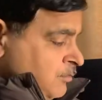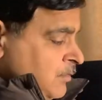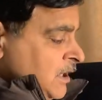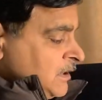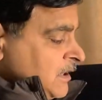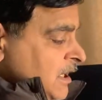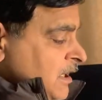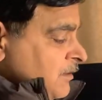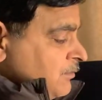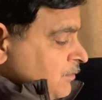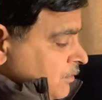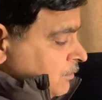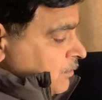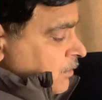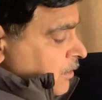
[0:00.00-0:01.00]
मतलब
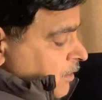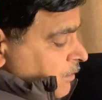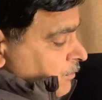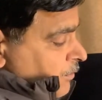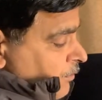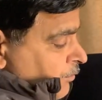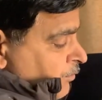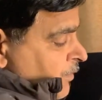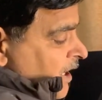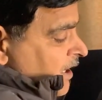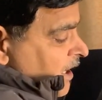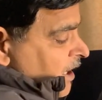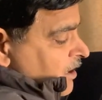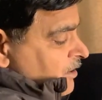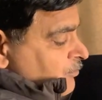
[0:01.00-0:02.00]
मैं
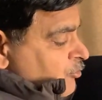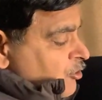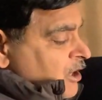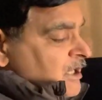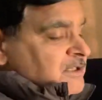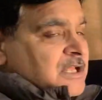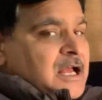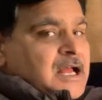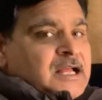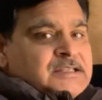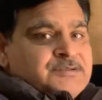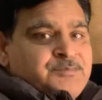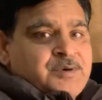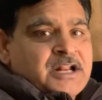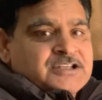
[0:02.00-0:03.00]
कल ही बोला था आज
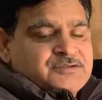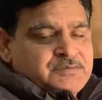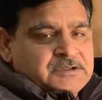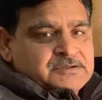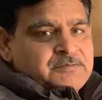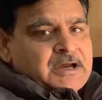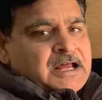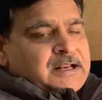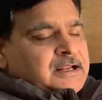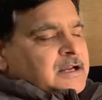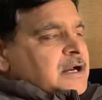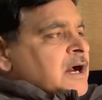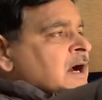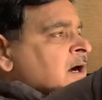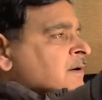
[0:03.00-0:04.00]
बृहस्पतिवार है
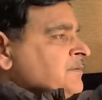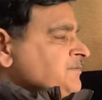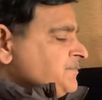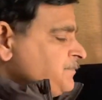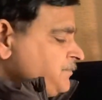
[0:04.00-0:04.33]
अब